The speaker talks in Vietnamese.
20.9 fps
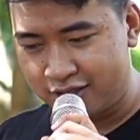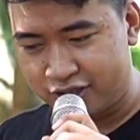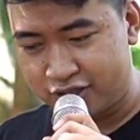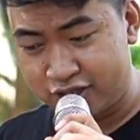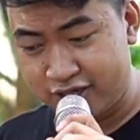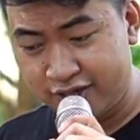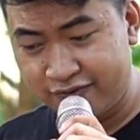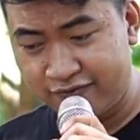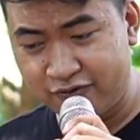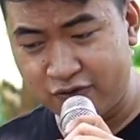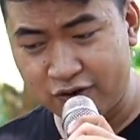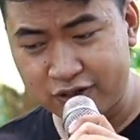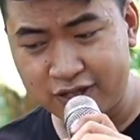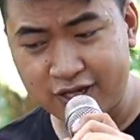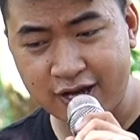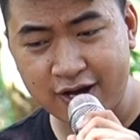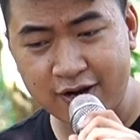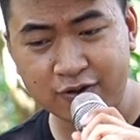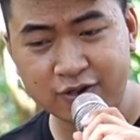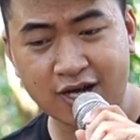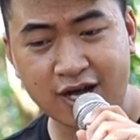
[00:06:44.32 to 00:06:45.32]
dày
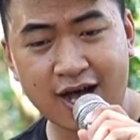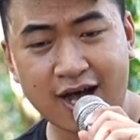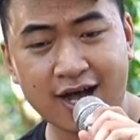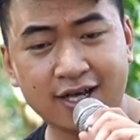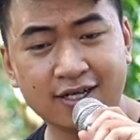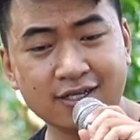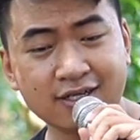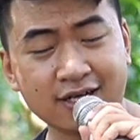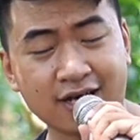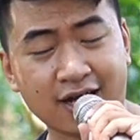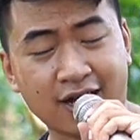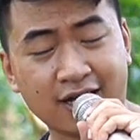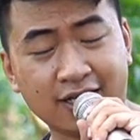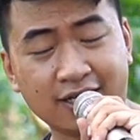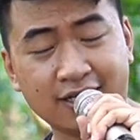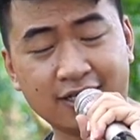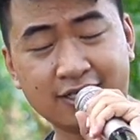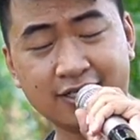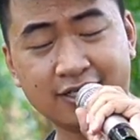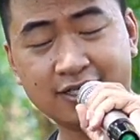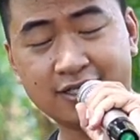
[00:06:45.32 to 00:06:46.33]
vò theo tháng
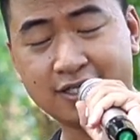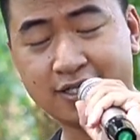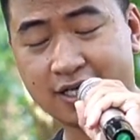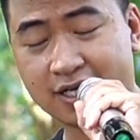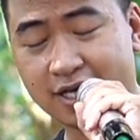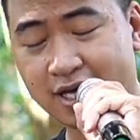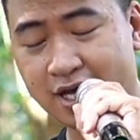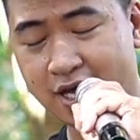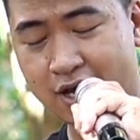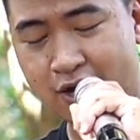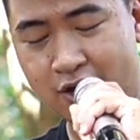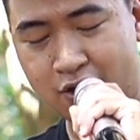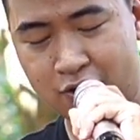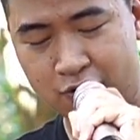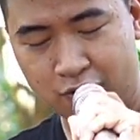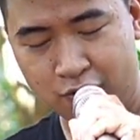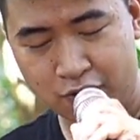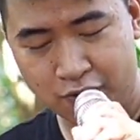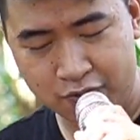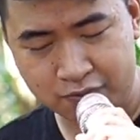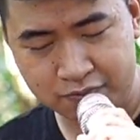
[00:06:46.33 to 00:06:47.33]
ngày
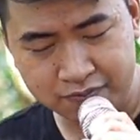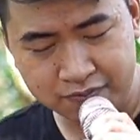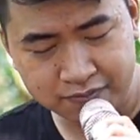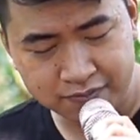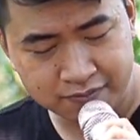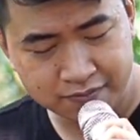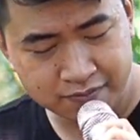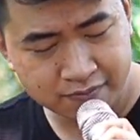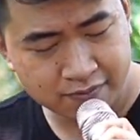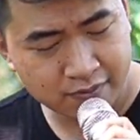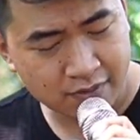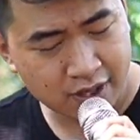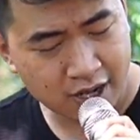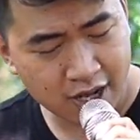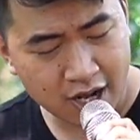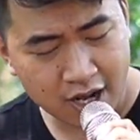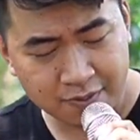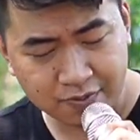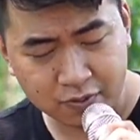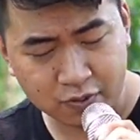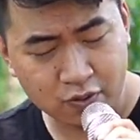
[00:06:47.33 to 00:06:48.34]
ôm
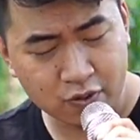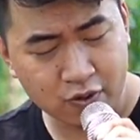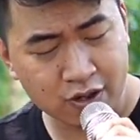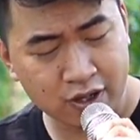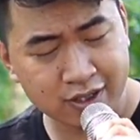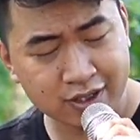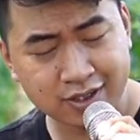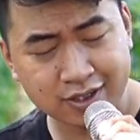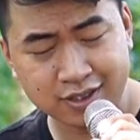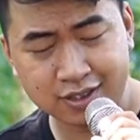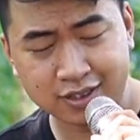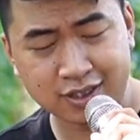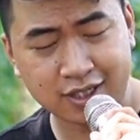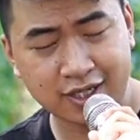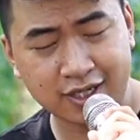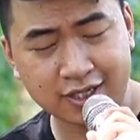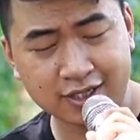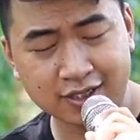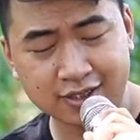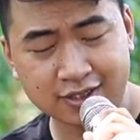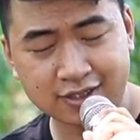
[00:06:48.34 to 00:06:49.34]
ấp cuộc
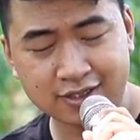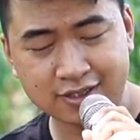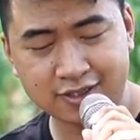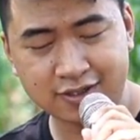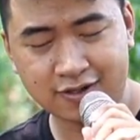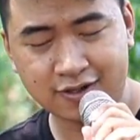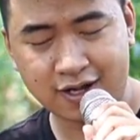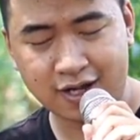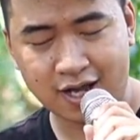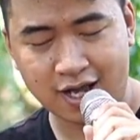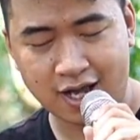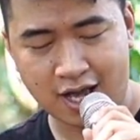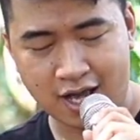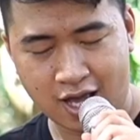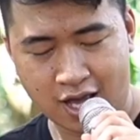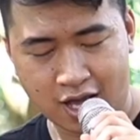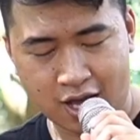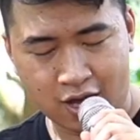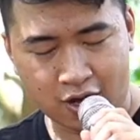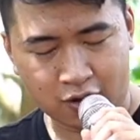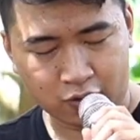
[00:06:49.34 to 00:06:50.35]
tình
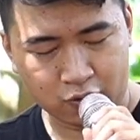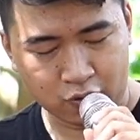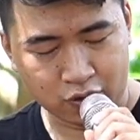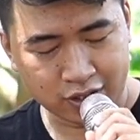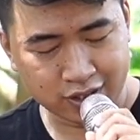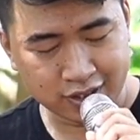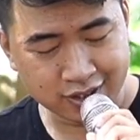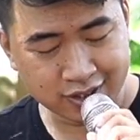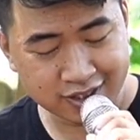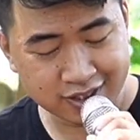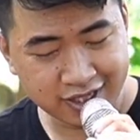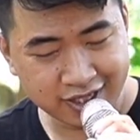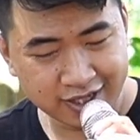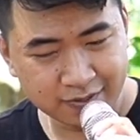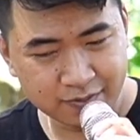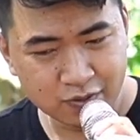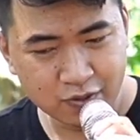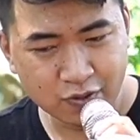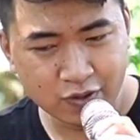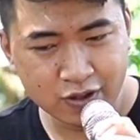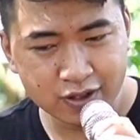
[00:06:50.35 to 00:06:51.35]
cuộc
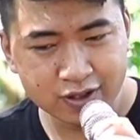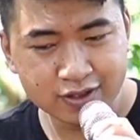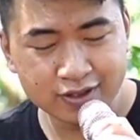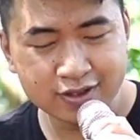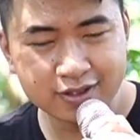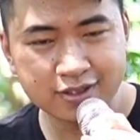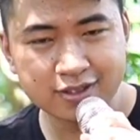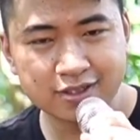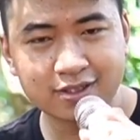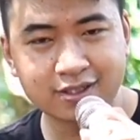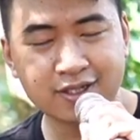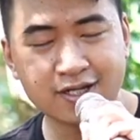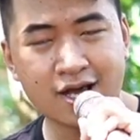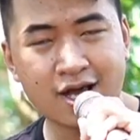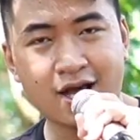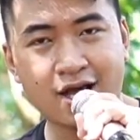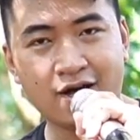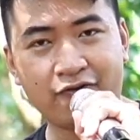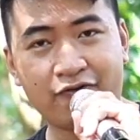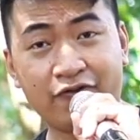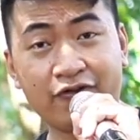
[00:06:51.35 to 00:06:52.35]
tình buồn
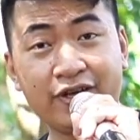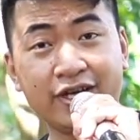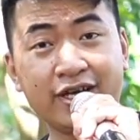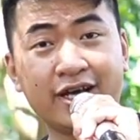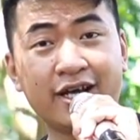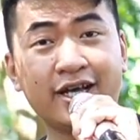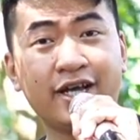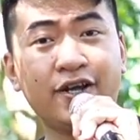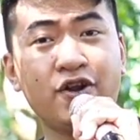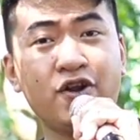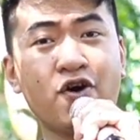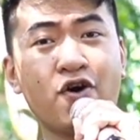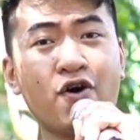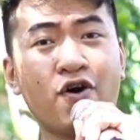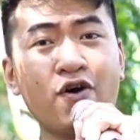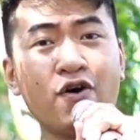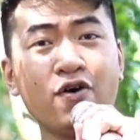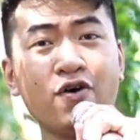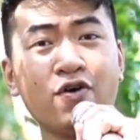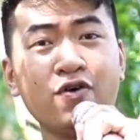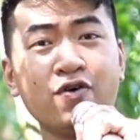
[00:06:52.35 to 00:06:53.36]
vì ngày
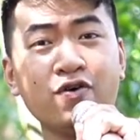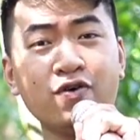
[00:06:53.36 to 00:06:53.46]
đó